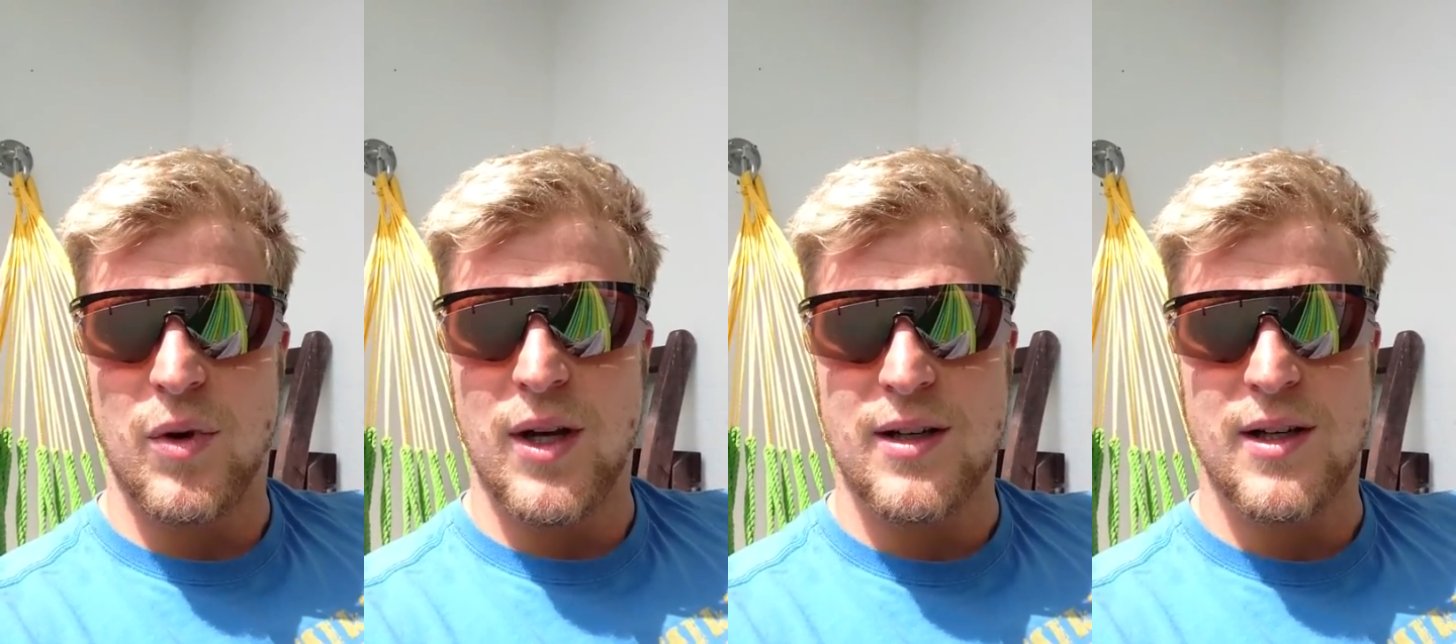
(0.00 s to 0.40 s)

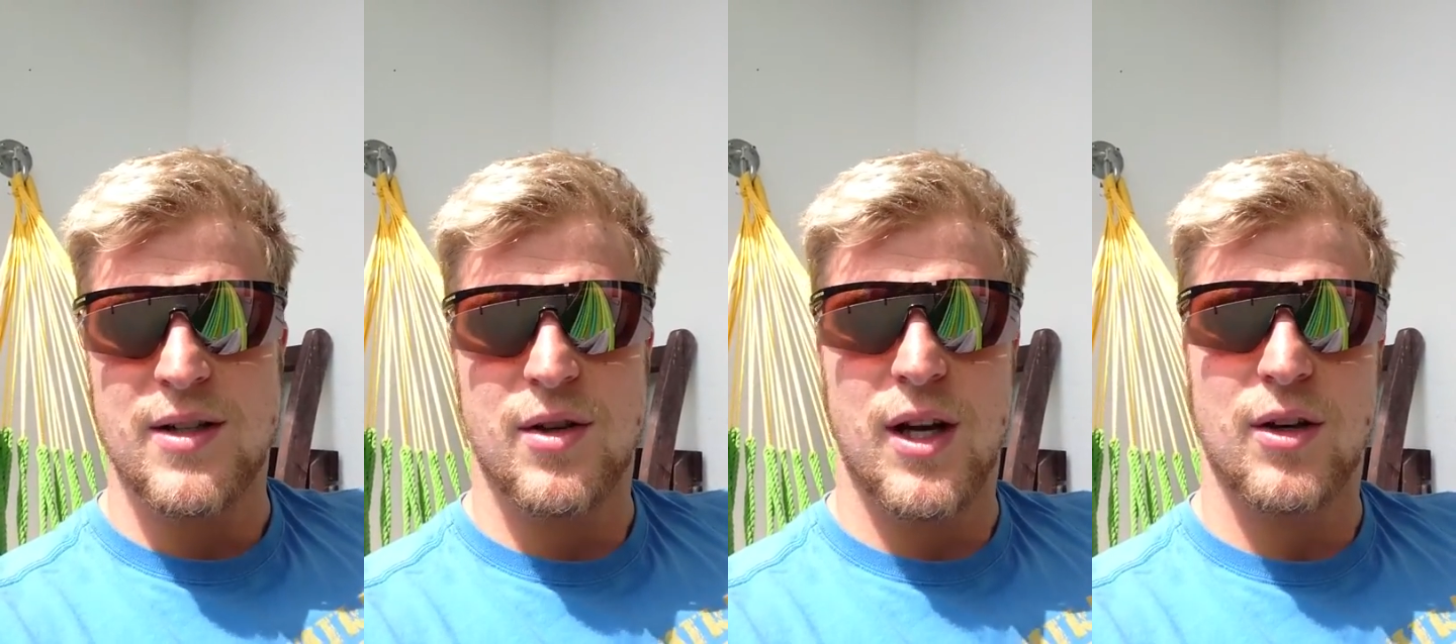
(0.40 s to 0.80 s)

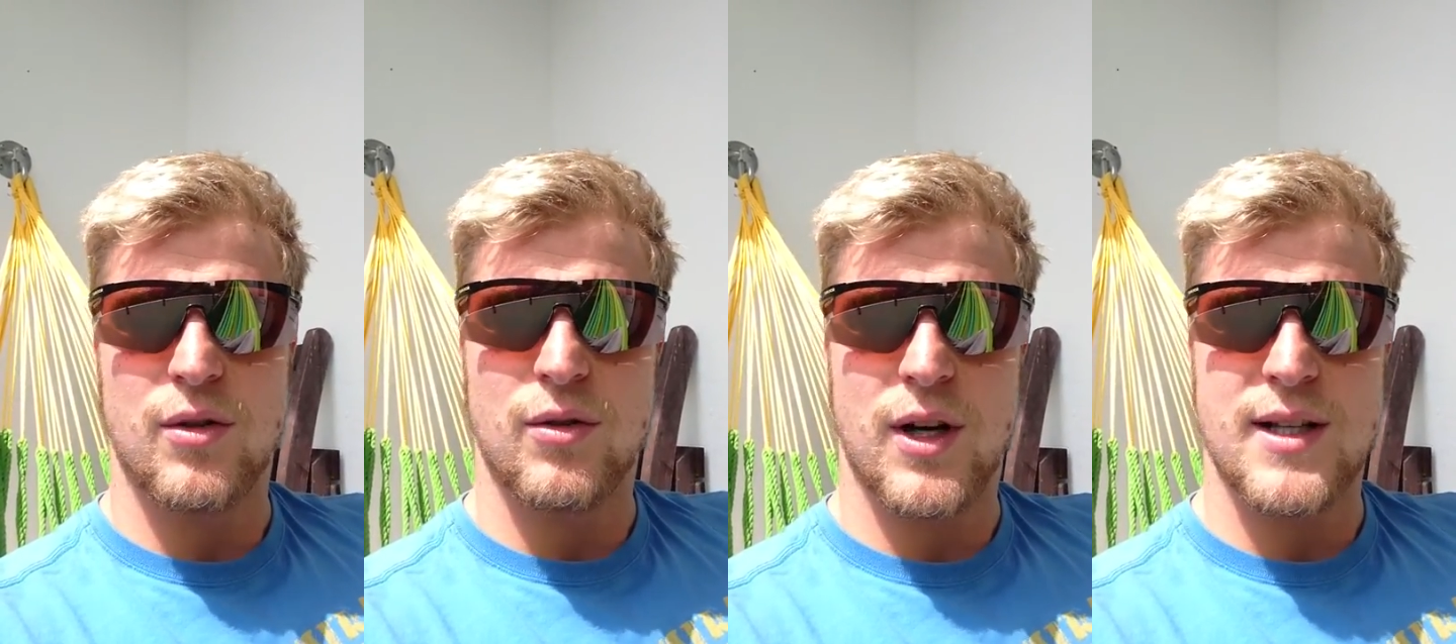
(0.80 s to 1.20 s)
internationale
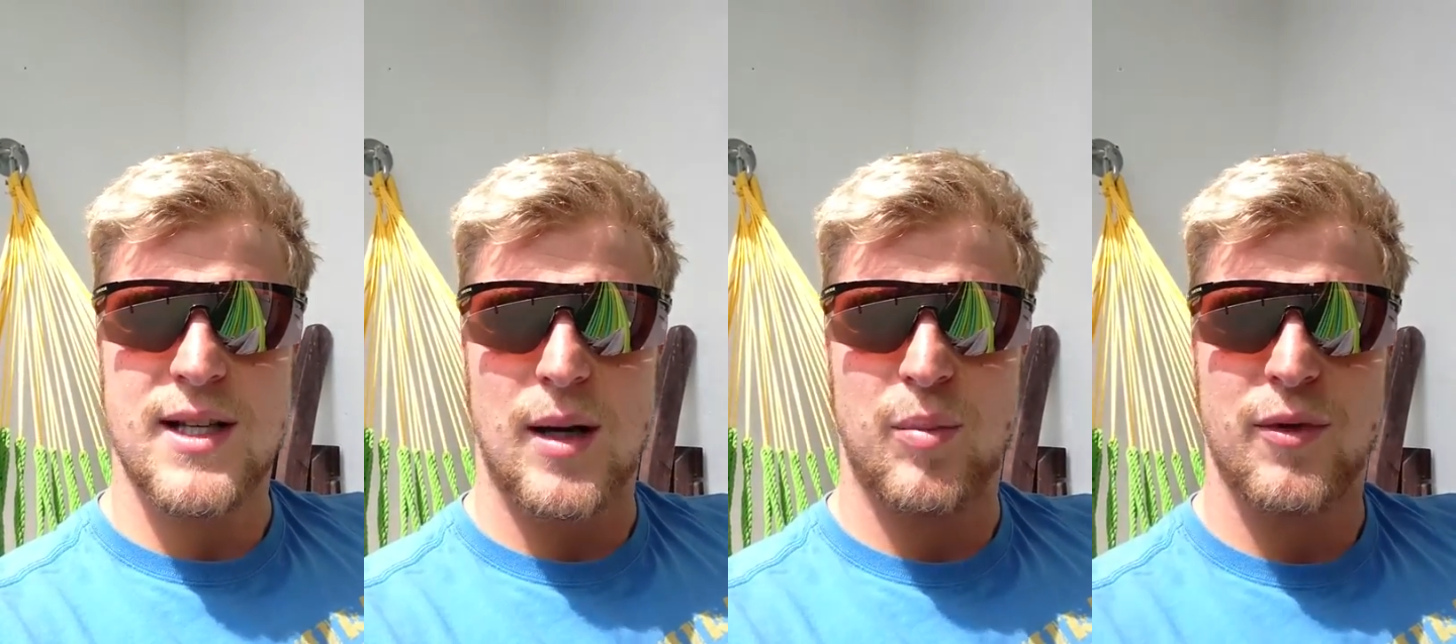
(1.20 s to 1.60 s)

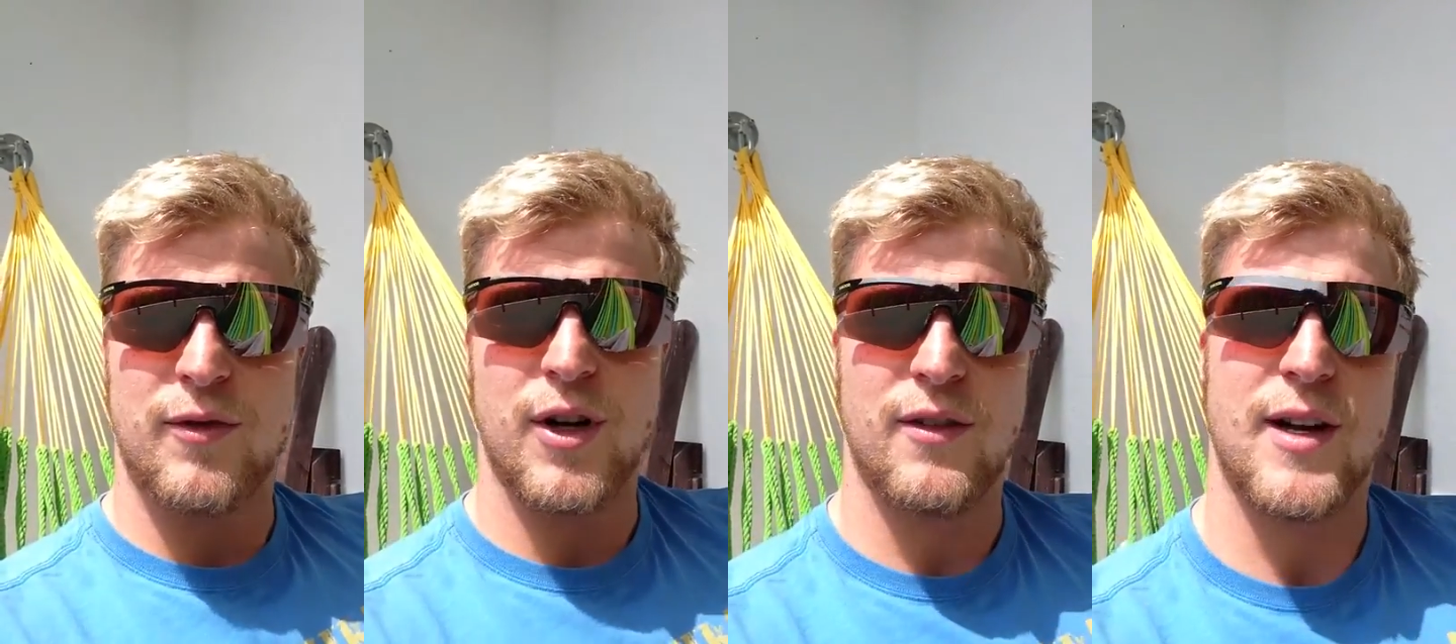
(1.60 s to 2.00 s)
Konkurrenz habe
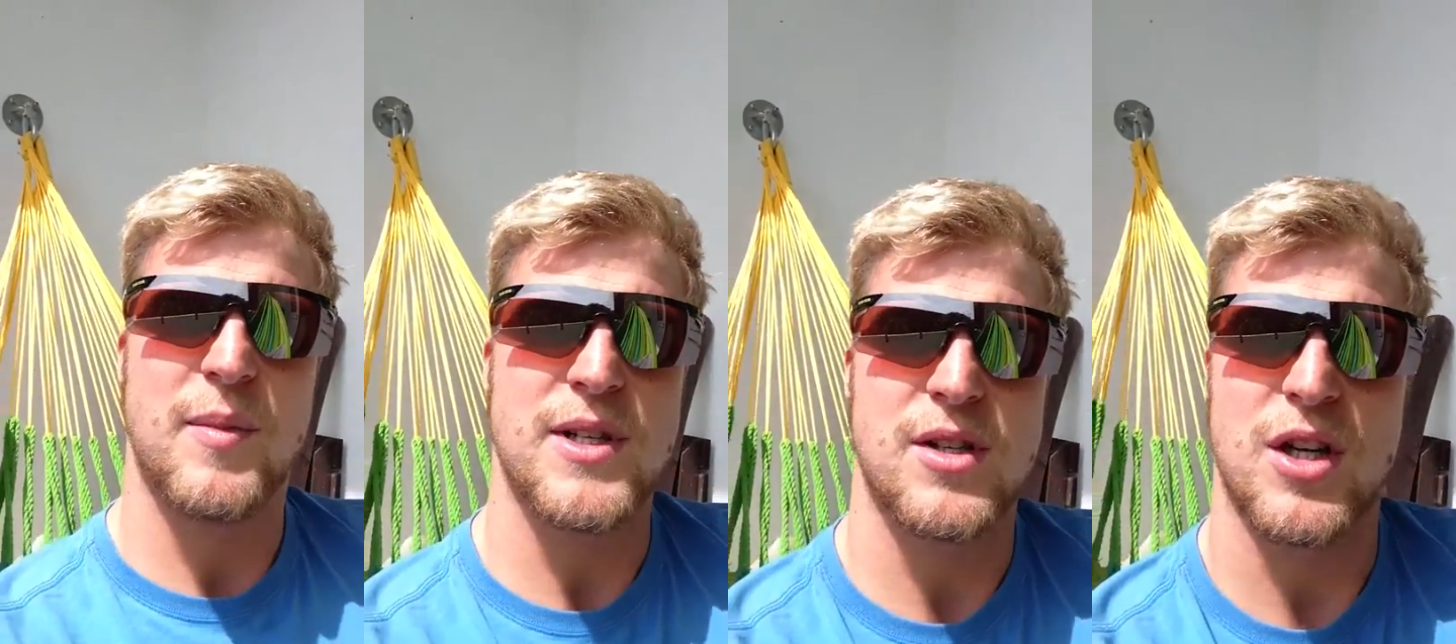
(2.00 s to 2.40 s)
vor den
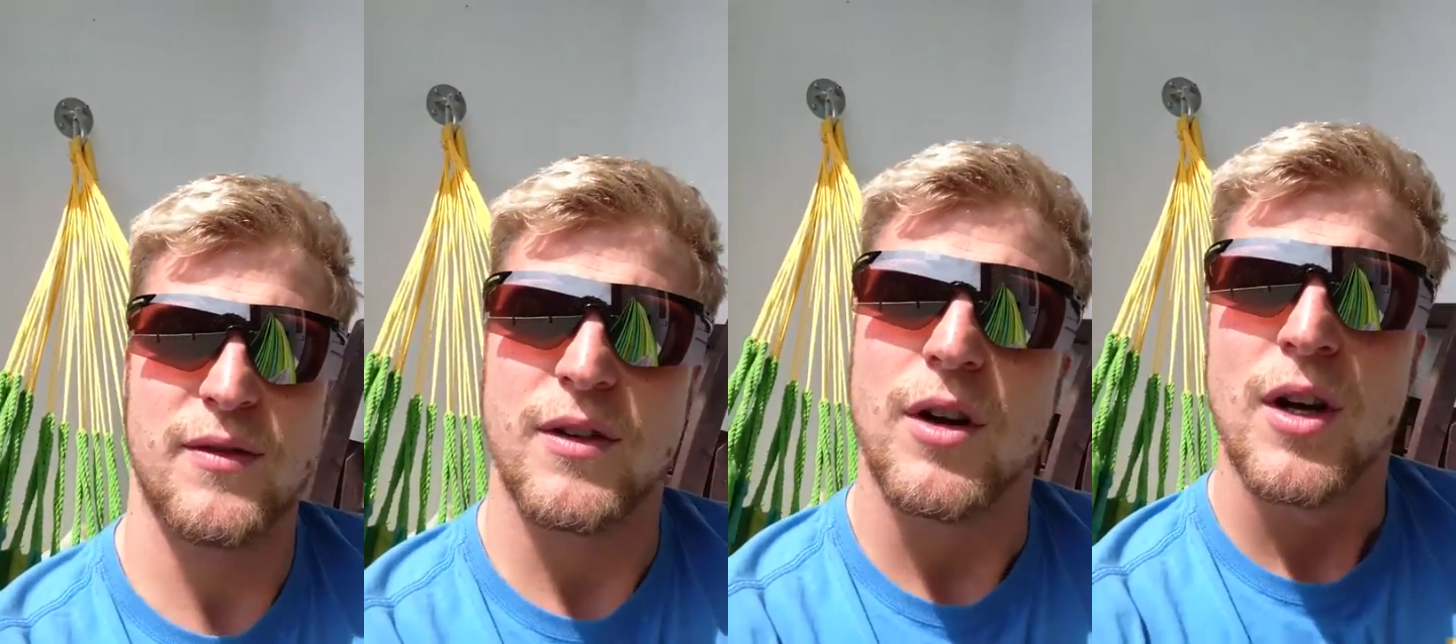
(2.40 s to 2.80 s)

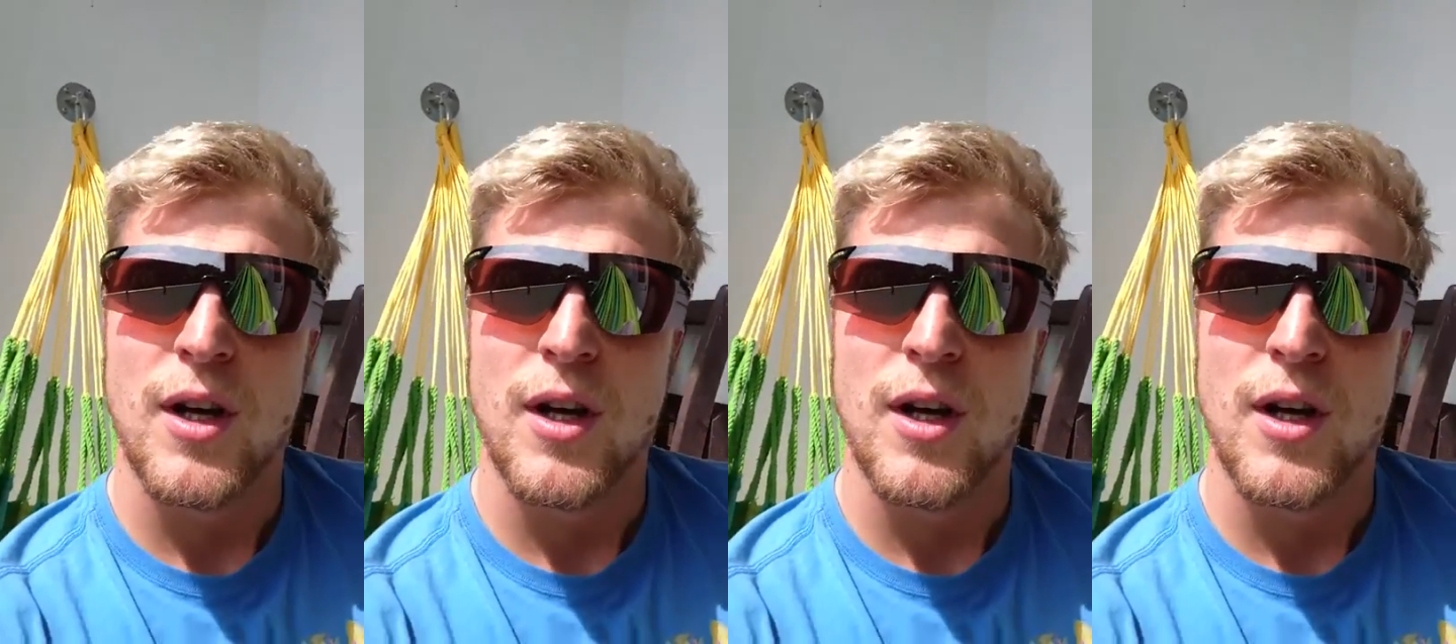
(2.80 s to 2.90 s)
Weltmeisterschaften